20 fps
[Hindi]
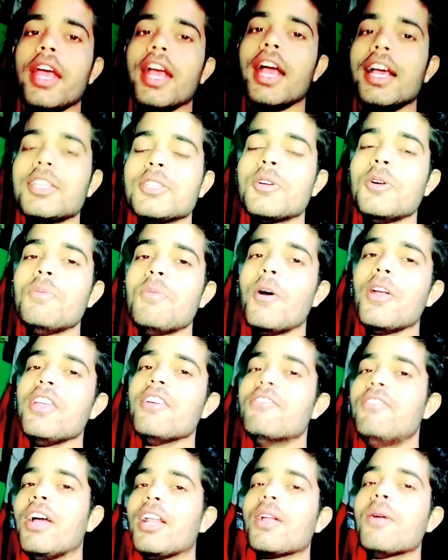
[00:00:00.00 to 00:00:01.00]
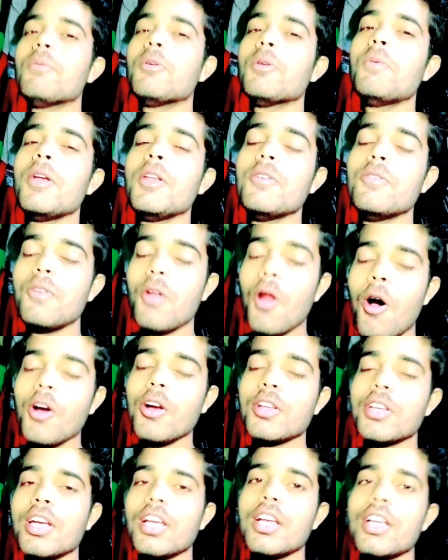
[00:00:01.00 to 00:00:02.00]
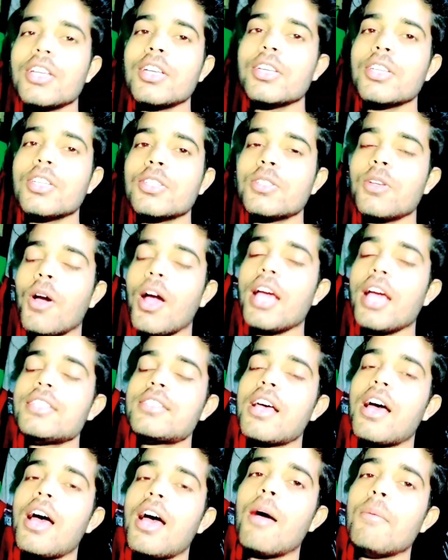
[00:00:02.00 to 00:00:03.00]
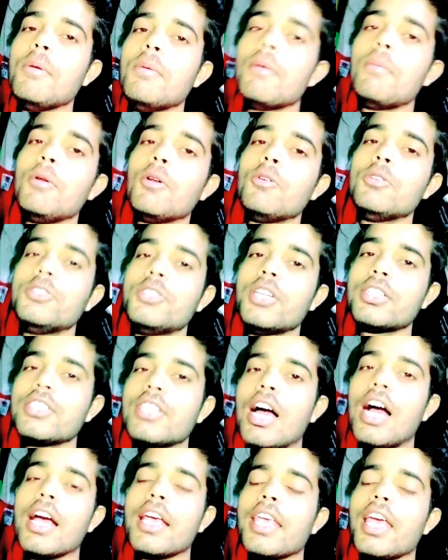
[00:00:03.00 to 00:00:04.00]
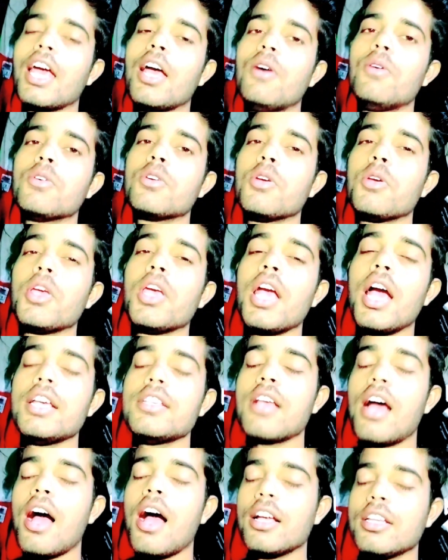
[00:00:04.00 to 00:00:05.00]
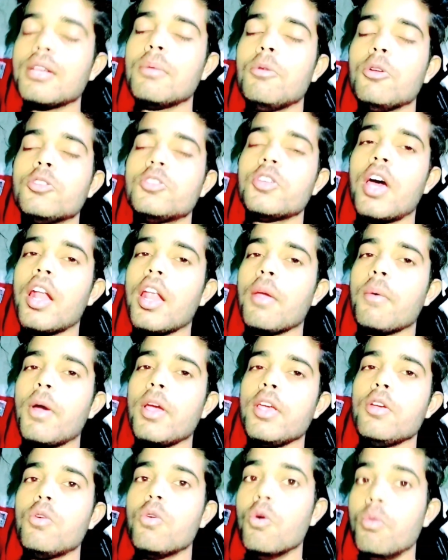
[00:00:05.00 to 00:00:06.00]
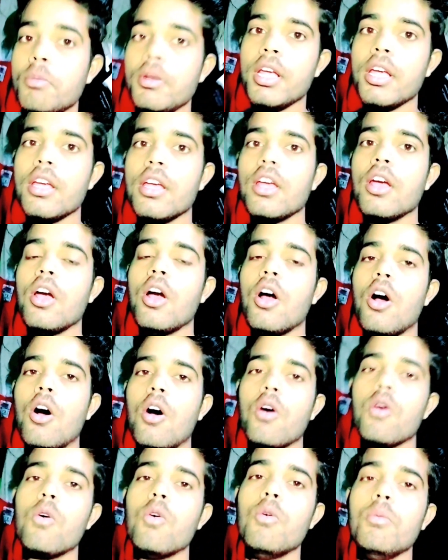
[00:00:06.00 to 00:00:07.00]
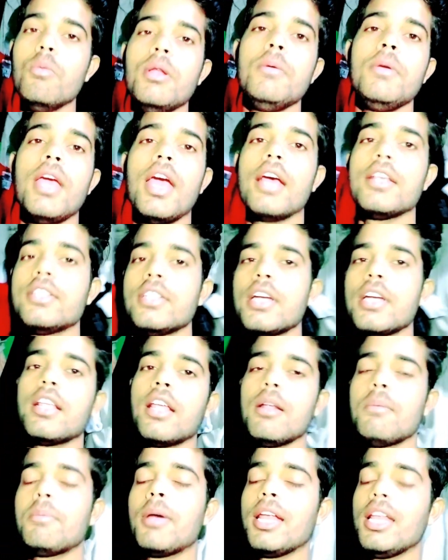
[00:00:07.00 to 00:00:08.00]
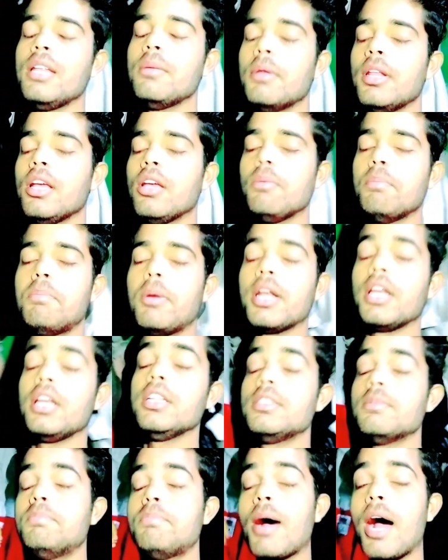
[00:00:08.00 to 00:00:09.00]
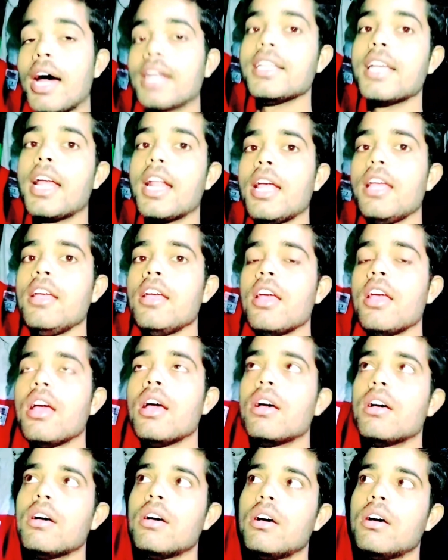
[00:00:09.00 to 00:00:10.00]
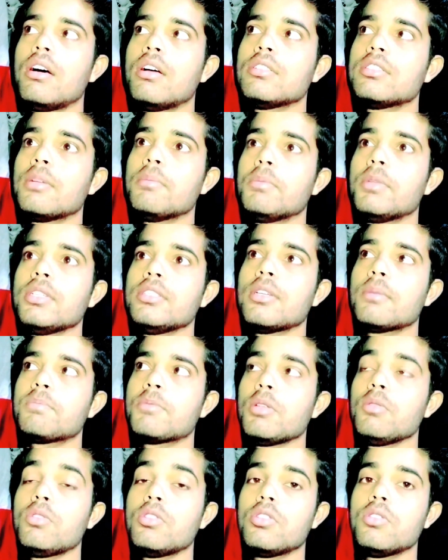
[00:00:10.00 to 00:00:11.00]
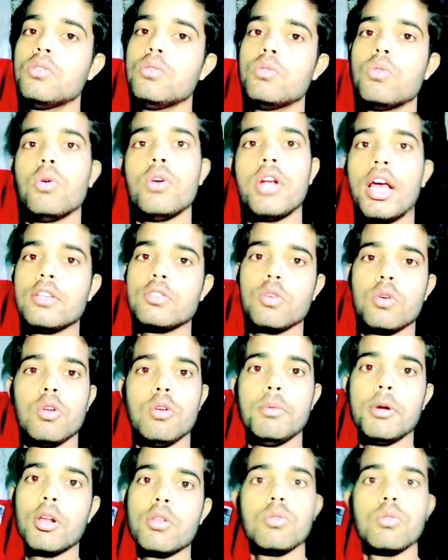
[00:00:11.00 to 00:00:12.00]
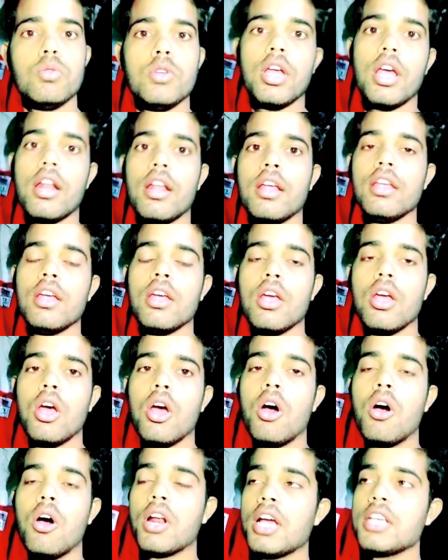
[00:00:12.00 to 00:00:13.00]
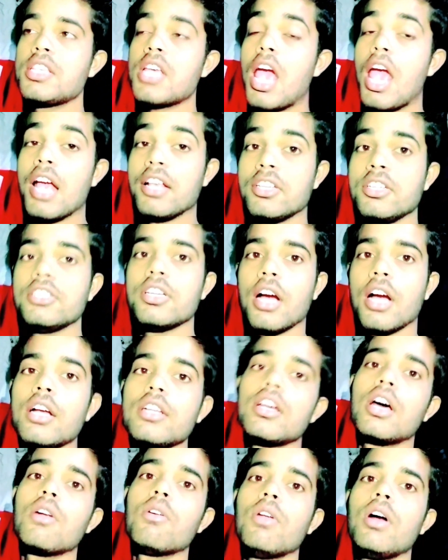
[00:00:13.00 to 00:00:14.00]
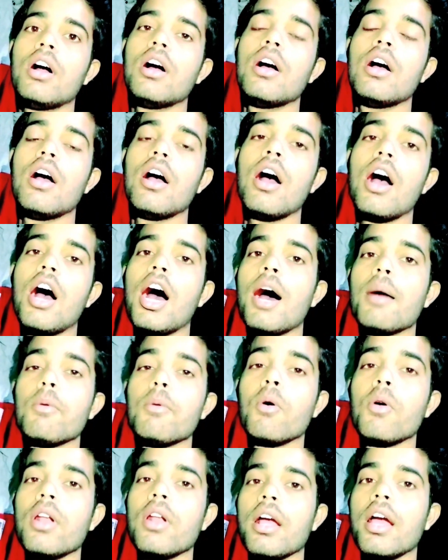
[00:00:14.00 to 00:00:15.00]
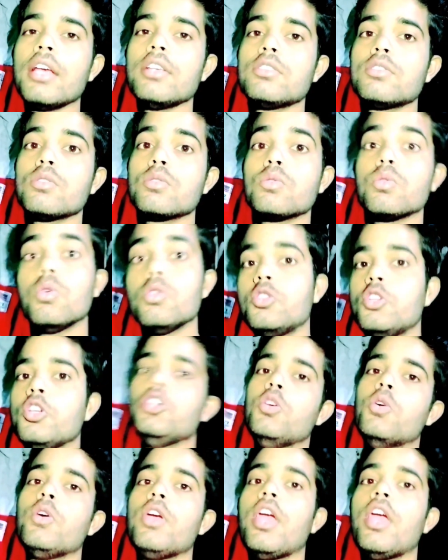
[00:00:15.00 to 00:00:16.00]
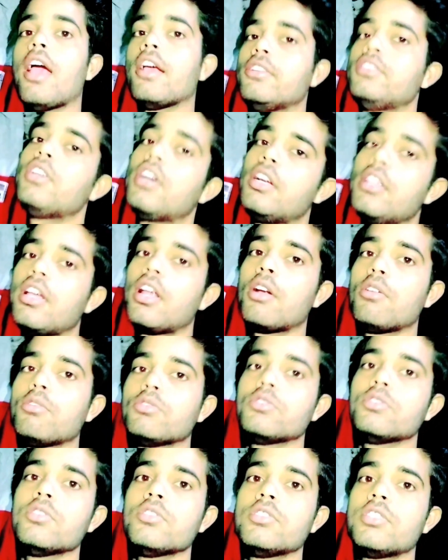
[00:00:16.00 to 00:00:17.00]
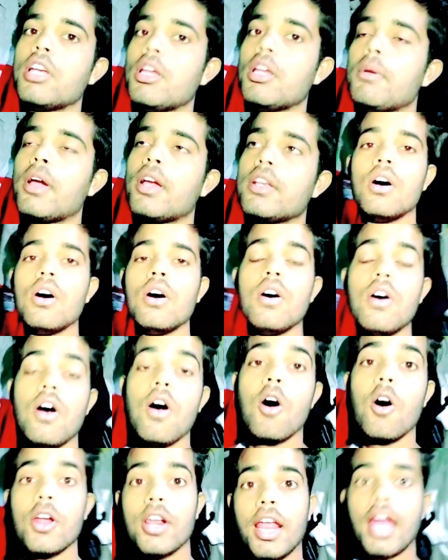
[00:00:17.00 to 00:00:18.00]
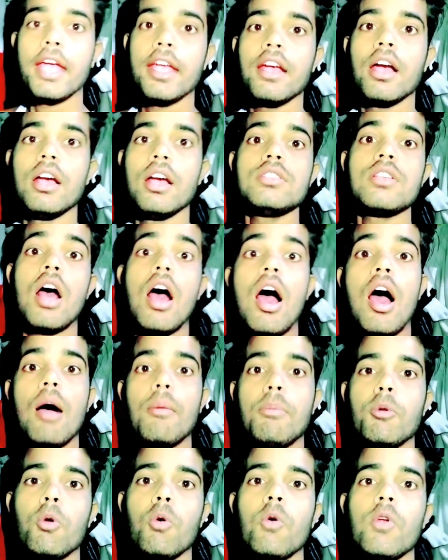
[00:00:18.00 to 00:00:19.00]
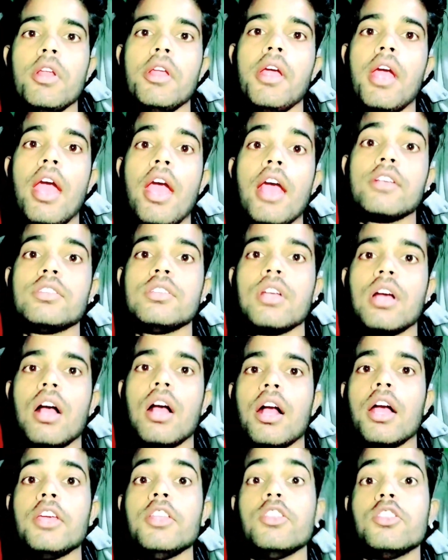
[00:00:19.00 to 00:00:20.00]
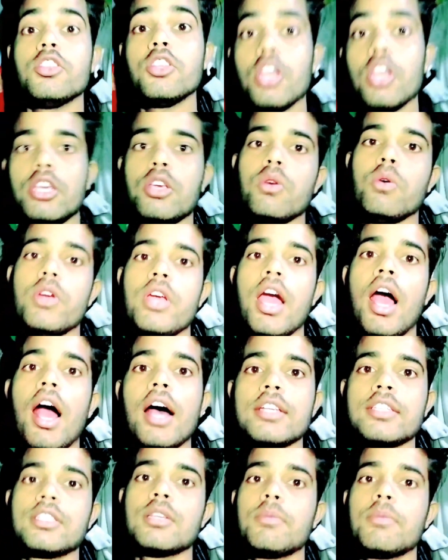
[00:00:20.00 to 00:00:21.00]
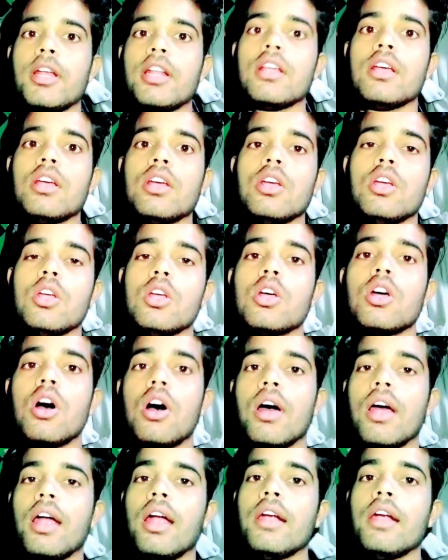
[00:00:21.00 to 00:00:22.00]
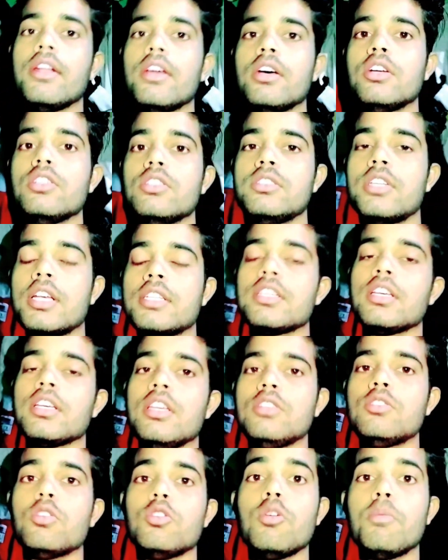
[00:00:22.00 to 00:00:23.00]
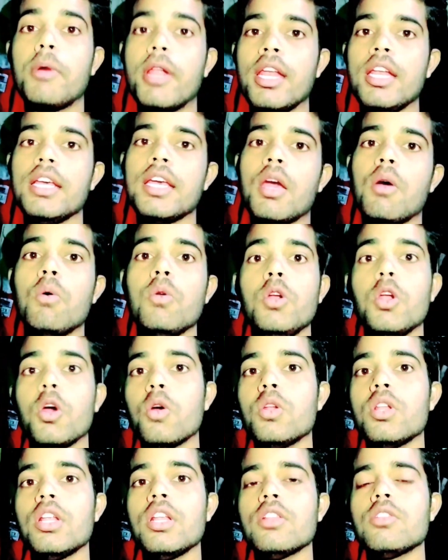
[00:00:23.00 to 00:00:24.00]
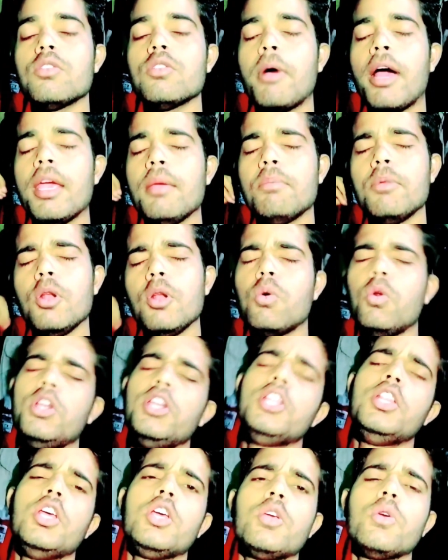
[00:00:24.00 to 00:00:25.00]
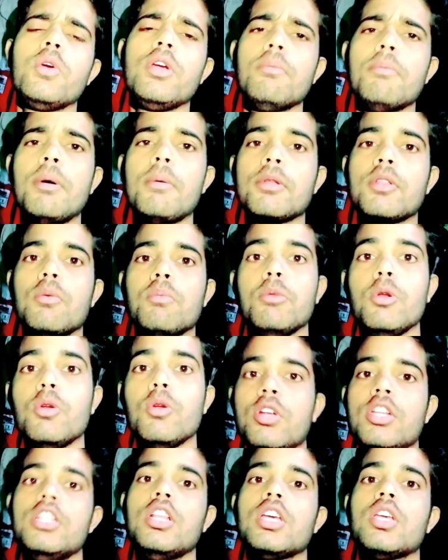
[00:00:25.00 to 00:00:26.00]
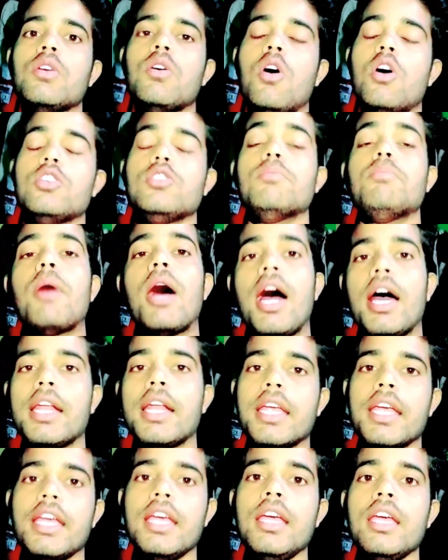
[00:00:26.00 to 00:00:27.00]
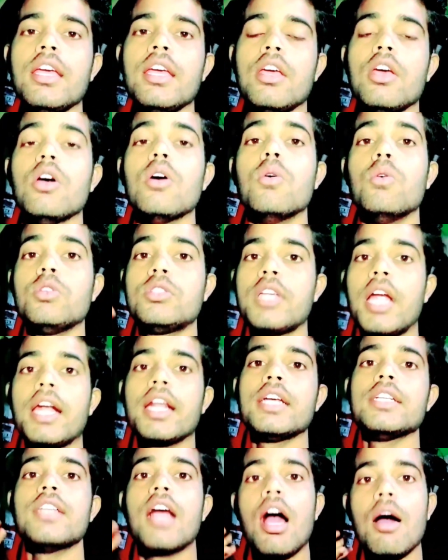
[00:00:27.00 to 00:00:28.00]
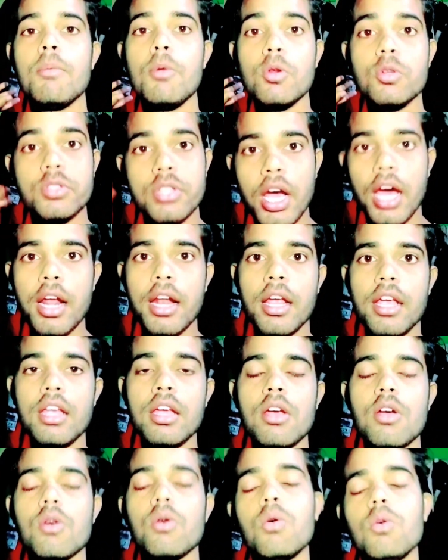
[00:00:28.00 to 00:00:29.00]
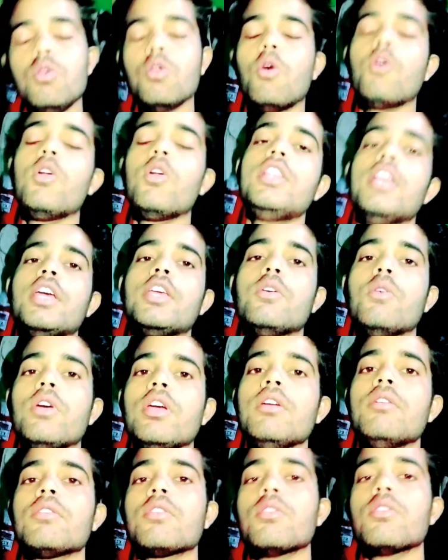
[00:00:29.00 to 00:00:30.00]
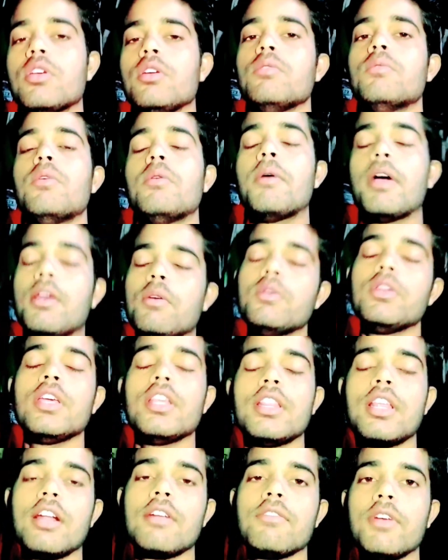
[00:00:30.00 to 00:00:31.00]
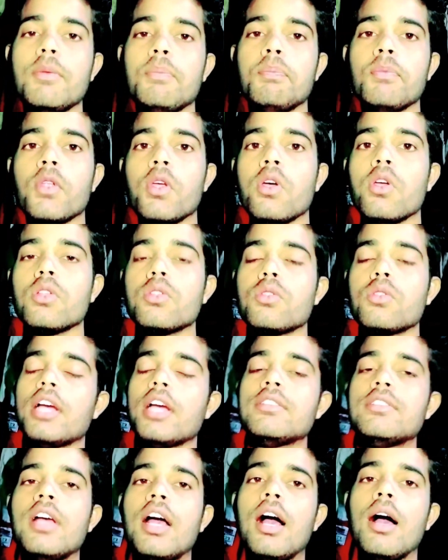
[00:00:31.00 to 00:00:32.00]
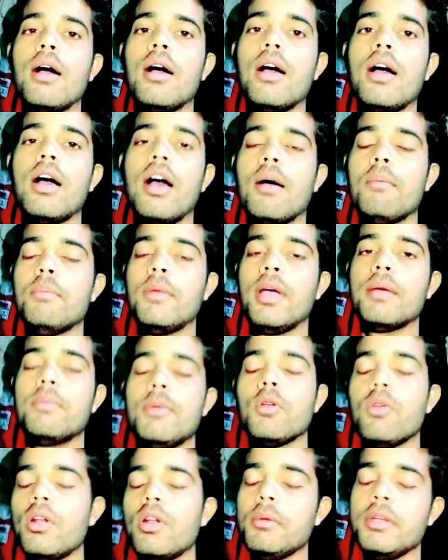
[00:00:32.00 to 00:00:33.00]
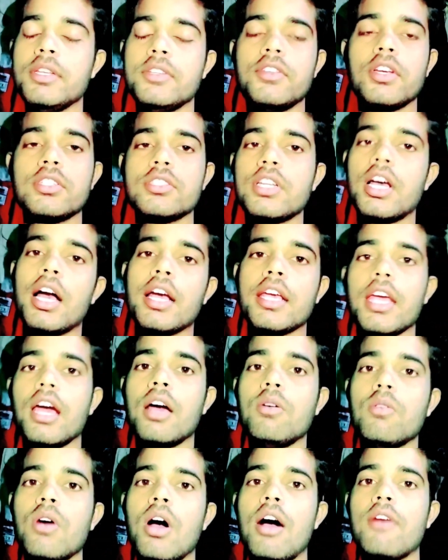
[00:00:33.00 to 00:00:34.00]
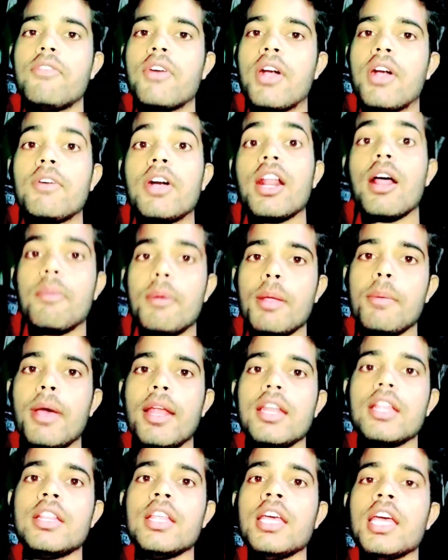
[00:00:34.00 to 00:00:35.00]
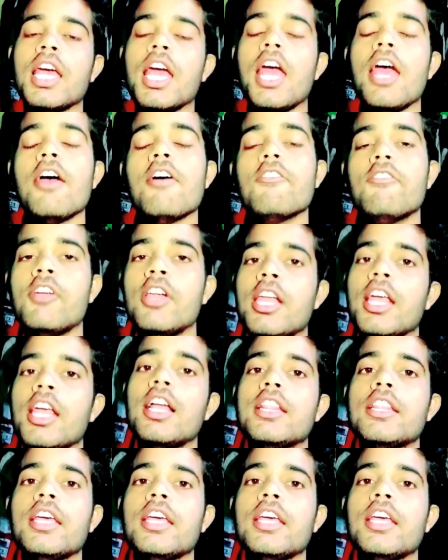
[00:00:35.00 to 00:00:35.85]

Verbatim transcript: सो है गाइज गुड मॉर्निंग वेलकम टू माई न्यू ब्लॉग सो गाइज अभी मैं बिल्कुल जस्ट नहा के आया हूँ क्योंकि गाइज आज हम लोग जा रहे हैं भाई घूमने और घूमने भी ऐसी जगह जाना है बरेली में नहीं कि बरेली से बाहर जाना है समथिंग समथिंग दो ढाई सौ किलोमीटर दूर जाना है और गाइज ऐसी जगह जा रहा हूँ ना आप लोगों ने गाइज सोची नहीं होगी ऐसी जगह जा रहा हूँ में और ना ही गाइज आप लोगों ने ऐसी जगह कहीं देखी होगी आज से पहले एंड जैसे कि जो जो बरेली के हैं उन लोगों ने तो भाई बिल्कुल ही नहीं देखी होगी मैं बताऊँ बिल्कुल नहीं देखी और जो बाहर के हैं उस साइड के जहाँ हम लोग जा रहे हैं उन लोगों ने देखी होगी क्योंकि वो भाई उनकी तरफ है तो गाइज अब मैं बिल्कुल अभी जस्ट नहा के आया हूँ अब फटाफट कपड़े पहन लेते हैं फिर